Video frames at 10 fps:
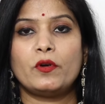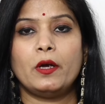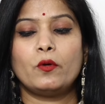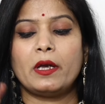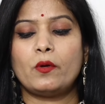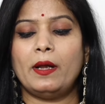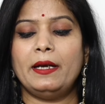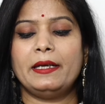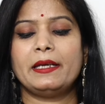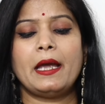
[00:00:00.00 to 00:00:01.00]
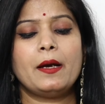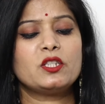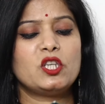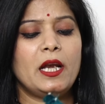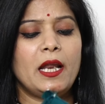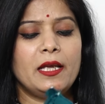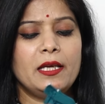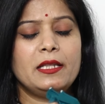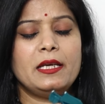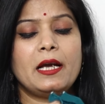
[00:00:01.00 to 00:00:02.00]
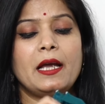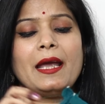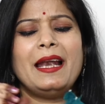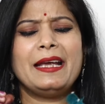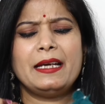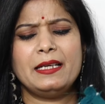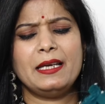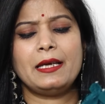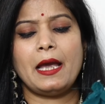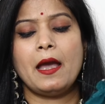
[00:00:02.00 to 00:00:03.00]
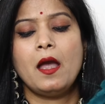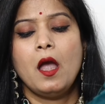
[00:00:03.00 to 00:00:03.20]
ओके ओके क्वालिटी के हैं अच्छे नहीं दिए गए हैं लेकिन ठीक है